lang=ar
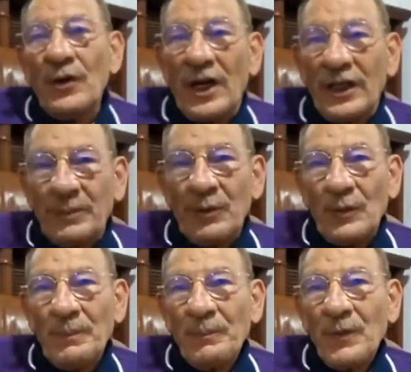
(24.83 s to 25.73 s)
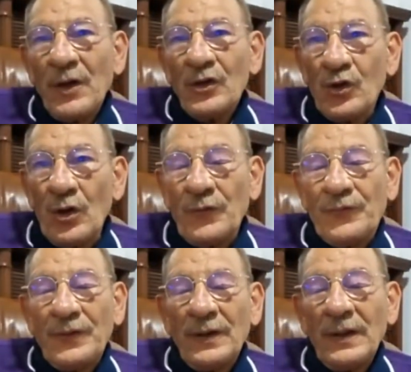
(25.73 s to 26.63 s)
إيه، نختموا
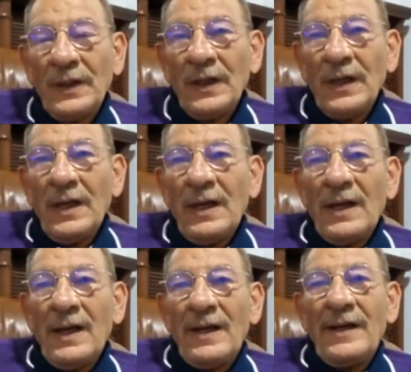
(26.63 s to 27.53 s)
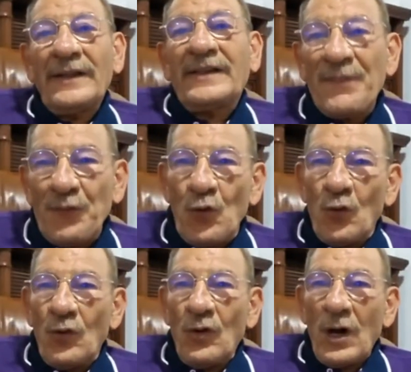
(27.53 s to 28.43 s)
شوف
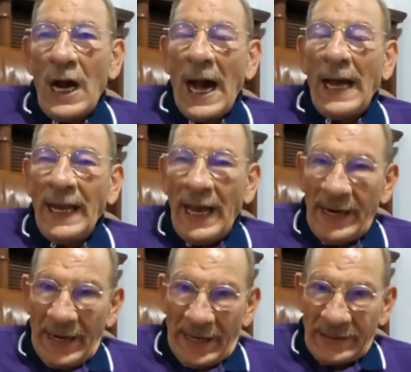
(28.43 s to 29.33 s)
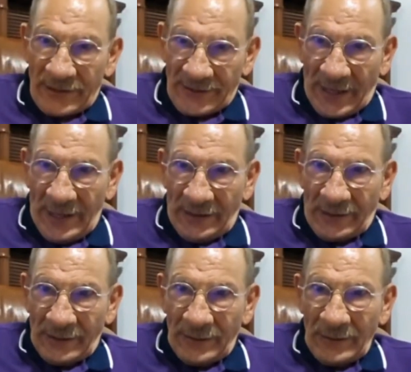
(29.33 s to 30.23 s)
نتفقوا على ان قيس
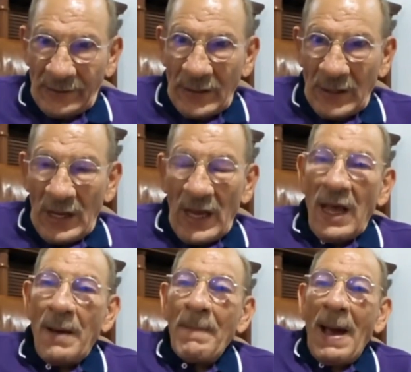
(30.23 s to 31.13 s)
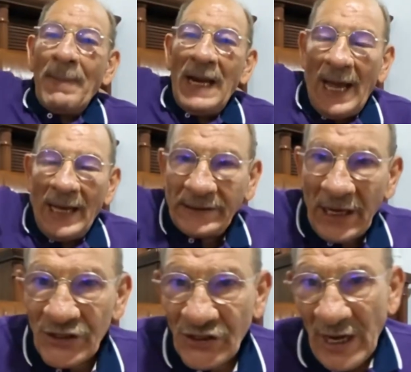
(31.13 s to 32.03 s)
سعيد ما عمل
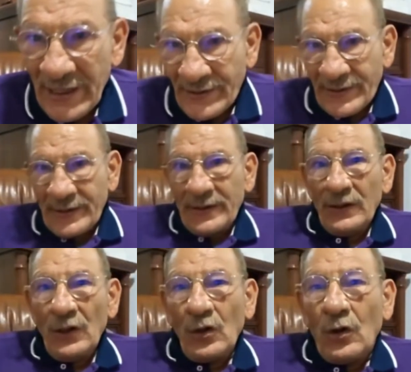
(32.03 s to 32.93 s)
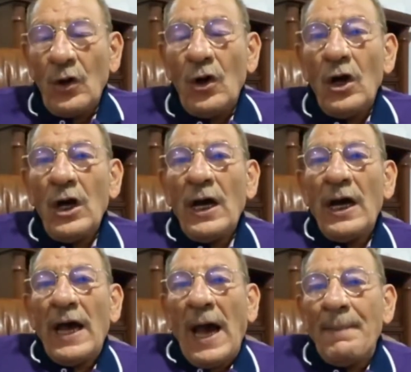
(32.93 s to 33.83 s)
حتى انجاز
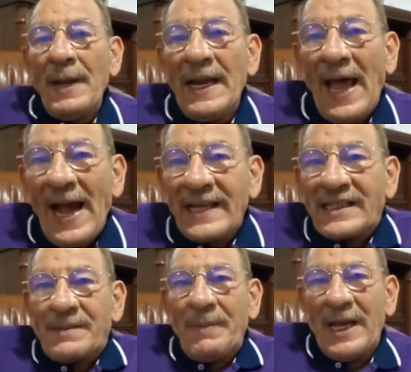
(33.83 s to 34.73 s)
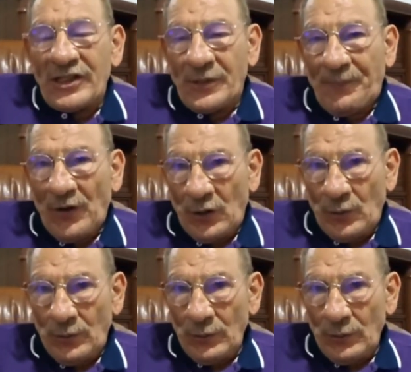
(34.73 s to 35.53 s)
عمل العكس ما يجب فعله